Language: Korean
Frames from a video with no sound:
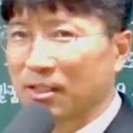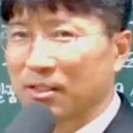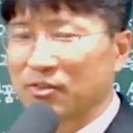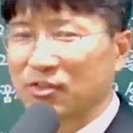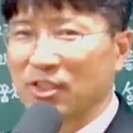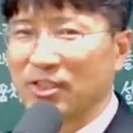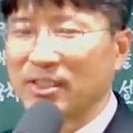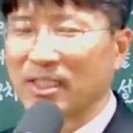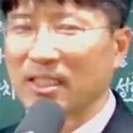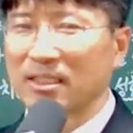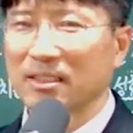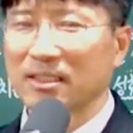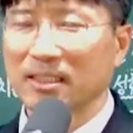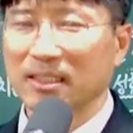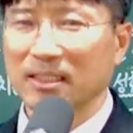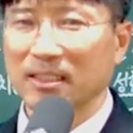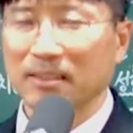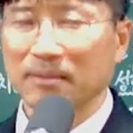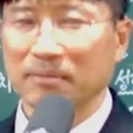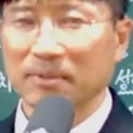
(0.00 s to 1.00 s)

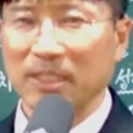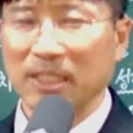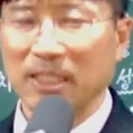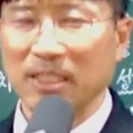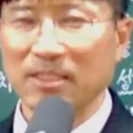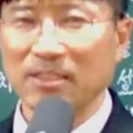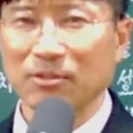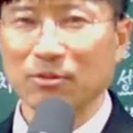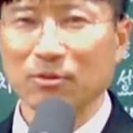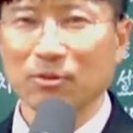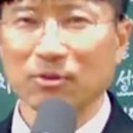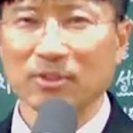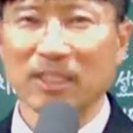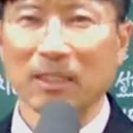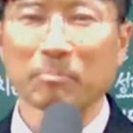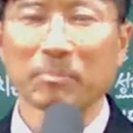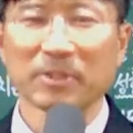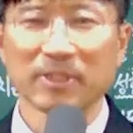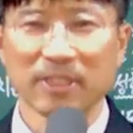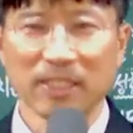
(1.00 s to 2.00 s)
제자들이 개인적으로
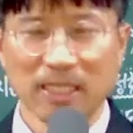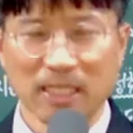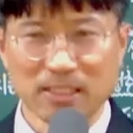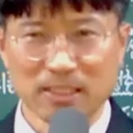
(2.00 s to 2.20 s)
답변해야